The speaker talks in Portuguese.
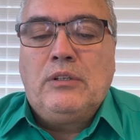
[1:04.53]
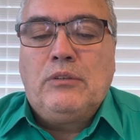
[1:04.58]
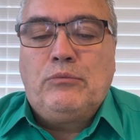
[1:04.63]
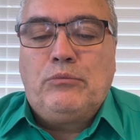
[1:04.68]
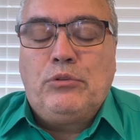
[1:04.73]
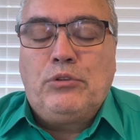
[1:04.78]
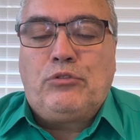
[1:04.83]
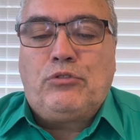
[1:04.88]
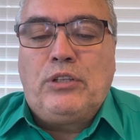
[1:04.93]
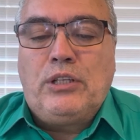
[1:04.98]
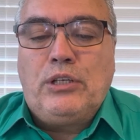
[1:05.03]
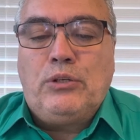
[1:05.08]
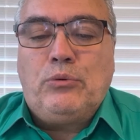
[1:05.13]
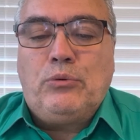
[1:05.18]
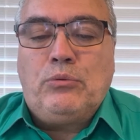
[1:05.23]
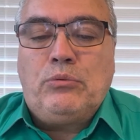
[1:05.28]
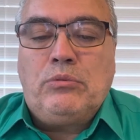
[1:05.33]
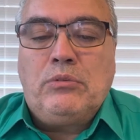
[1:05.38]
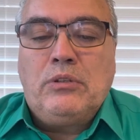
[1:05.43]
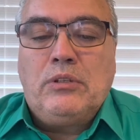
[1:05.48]
vos
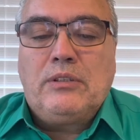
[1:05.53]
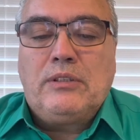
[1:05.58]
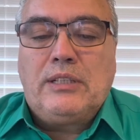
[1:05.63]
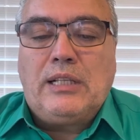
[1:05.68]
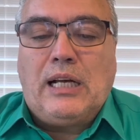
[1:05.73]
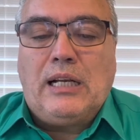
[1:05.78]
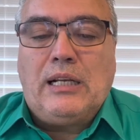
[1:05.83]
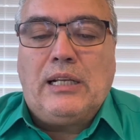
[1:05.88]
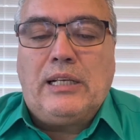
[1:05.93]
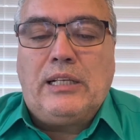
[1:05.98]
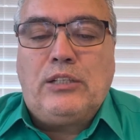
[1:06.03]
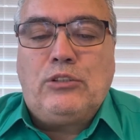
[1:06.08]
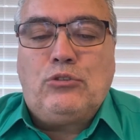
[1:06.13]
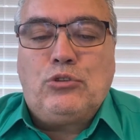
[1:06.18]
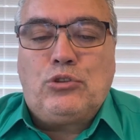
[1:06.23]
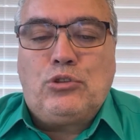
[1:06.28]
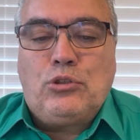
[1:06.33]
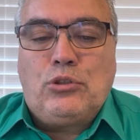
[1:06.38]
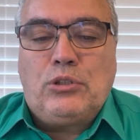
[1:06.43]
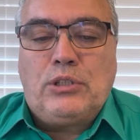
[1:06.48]
deu da além
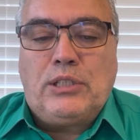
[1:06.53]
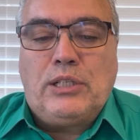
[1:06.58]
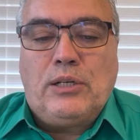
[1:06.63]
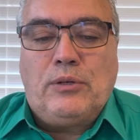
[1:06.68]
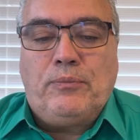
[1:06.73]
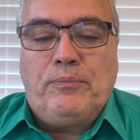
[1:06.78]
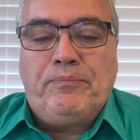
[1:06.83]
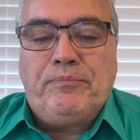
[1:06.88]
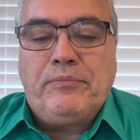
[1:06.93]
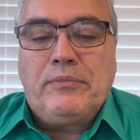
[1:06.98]
do Jordão.